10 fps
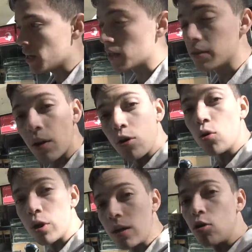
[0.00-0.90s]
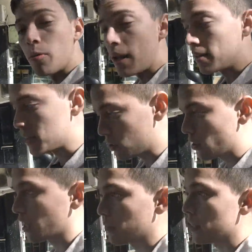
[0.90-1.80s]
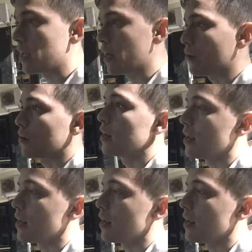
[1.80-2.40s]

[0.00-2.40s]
y entrego el currículum al sitio en que me dijeron